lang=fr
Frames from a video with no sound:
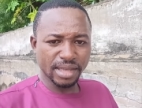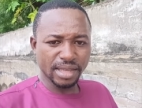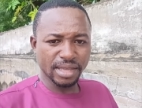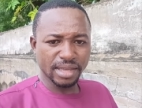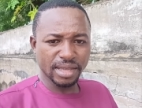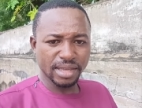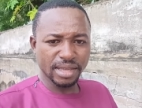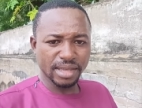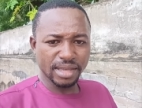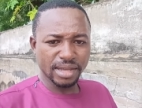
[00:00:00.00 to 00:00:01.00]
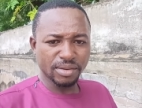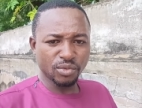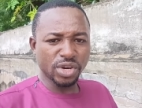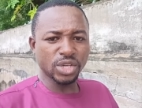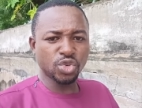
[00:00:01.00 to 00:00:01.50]
Hein?
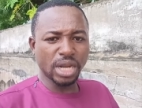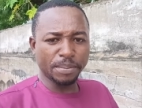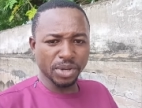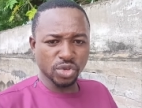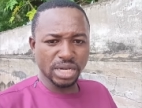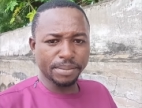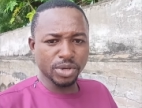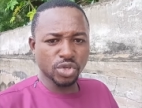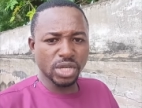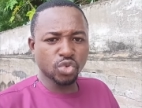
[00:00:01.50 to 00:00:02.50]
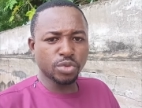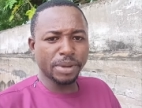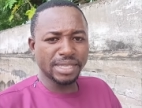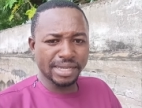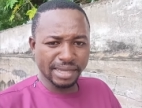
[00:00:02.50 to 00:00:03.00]
Vous criez sur la personne. La personne est toute
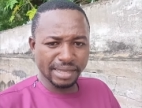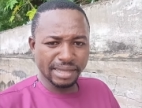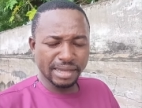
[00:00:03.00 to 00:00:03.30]
paniquée.